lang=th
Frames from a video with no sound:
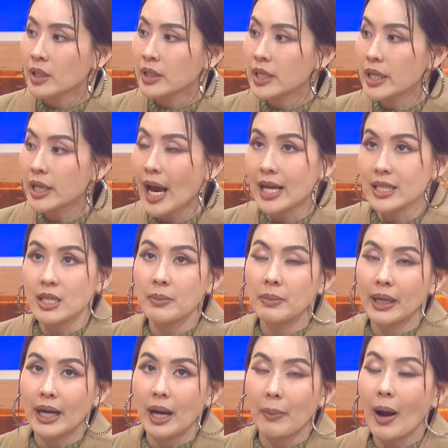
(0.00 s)
ที่อาจจะ
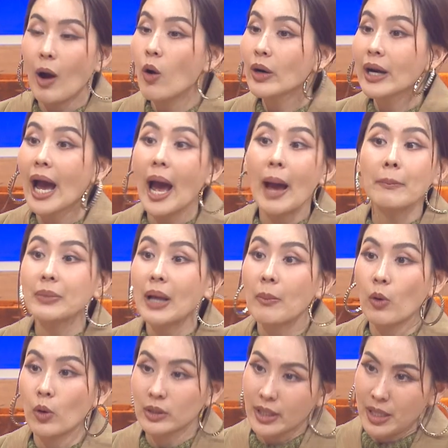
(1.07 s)
เหมือนกับเข้าห้องน้ำตาม
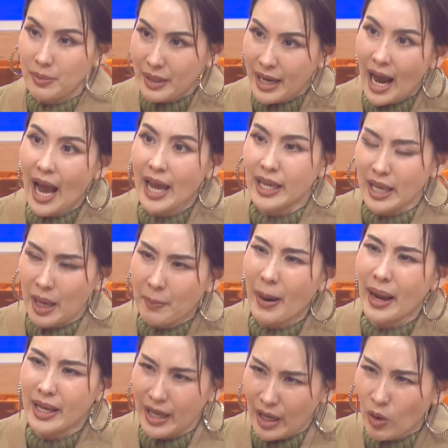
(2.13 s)
ปกติไม่ได้อย่างเงี้ย
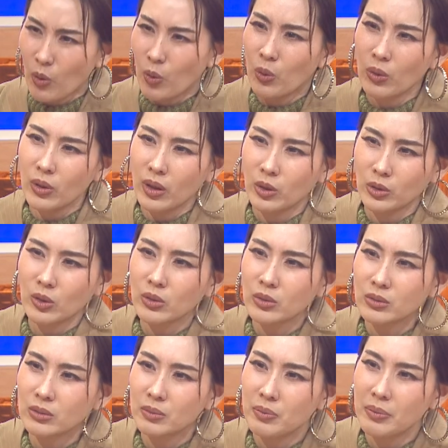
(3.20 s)
ไปอย่างเงี้ยเราเราต้อง
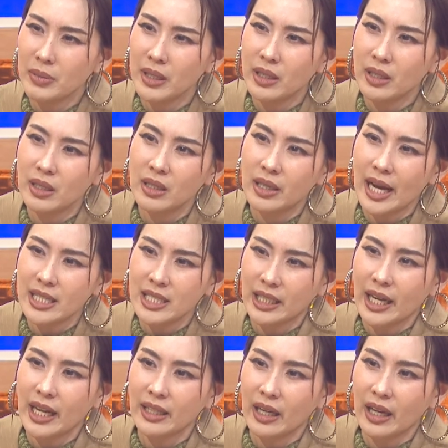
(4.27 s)
มีการจั
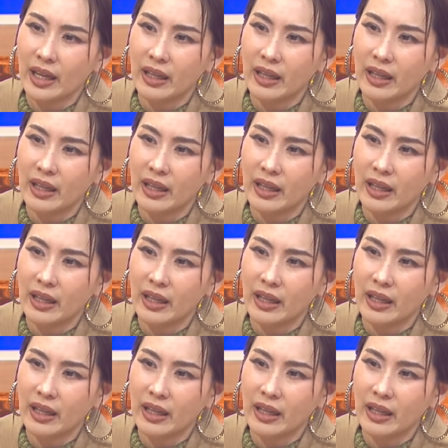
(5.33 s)
ดการยังไง